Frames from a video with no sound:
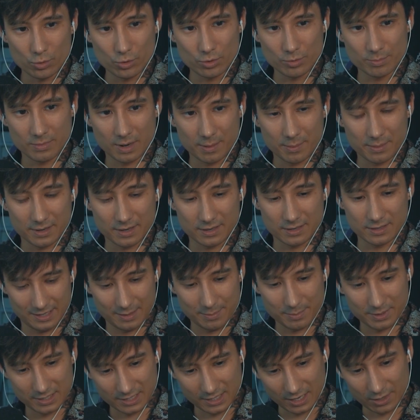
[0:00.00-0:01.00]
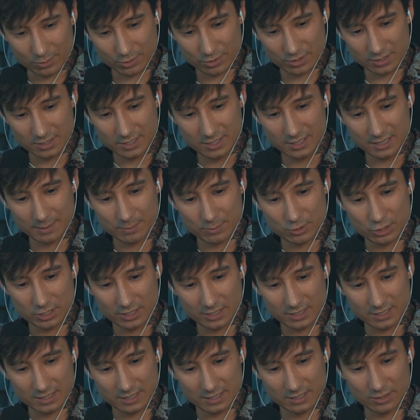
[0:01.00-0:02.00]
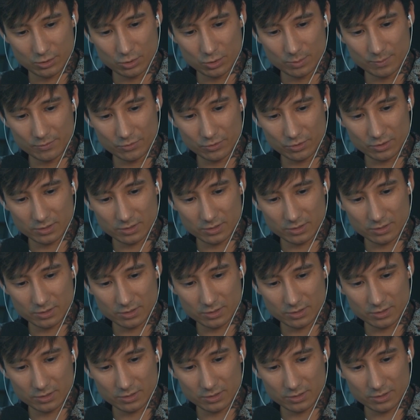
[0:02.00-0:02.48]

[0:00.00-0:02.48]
üben, aber jemand draußen hier im Chat, der üben